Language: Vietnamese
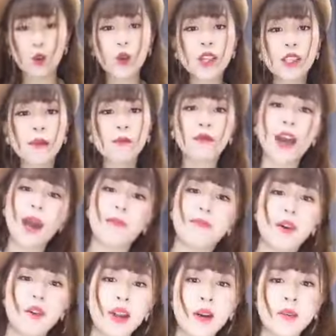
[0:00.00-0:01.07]
Rít phạm
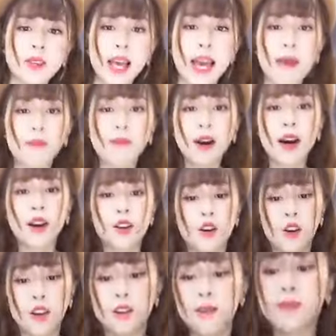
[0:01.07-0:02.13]
màu nâu size M
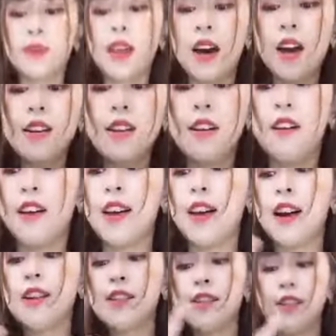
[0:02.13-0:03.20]
rồi Hết rồi
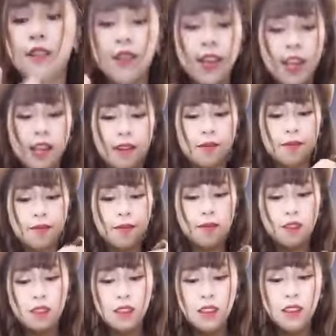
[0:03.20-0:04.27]
hết rồi
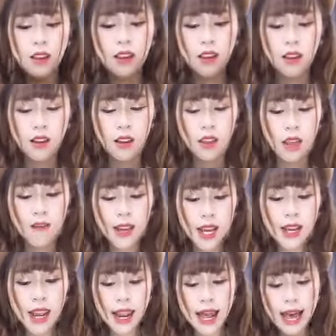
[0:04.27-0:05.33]
Tại vì
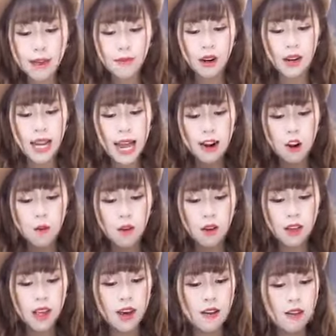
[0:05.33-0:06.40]
cái này like bữa like rồi
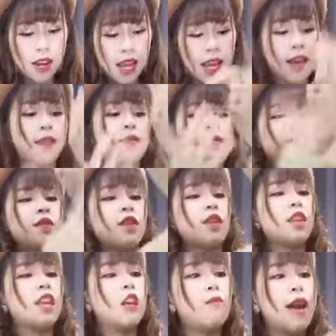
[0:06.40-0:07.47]
còn dư nè
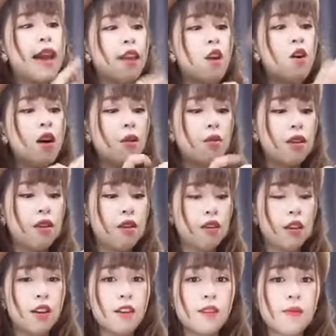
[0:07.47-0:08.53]
Nhiều bạn chốt không được
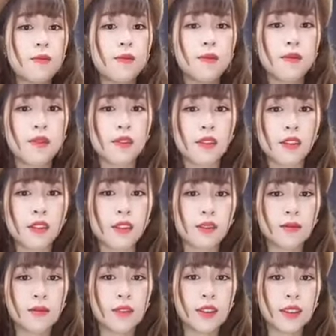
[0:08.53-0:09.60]
đó
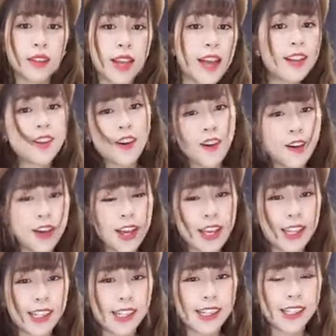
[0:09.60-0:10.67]
Hết rồi
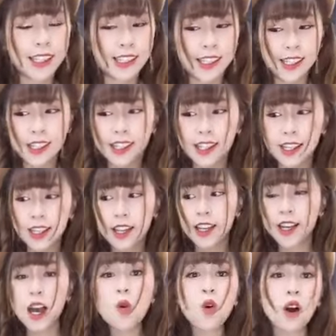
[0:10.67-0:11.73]

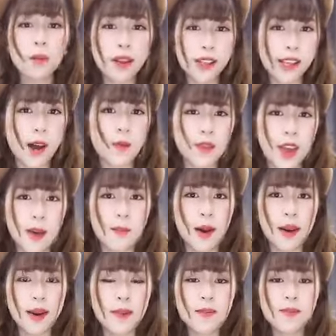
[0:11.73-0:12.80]
có quần bên trong dễ
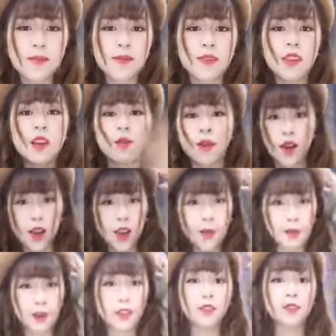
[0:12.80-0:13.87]
mặc lắm nhưng mà hết mất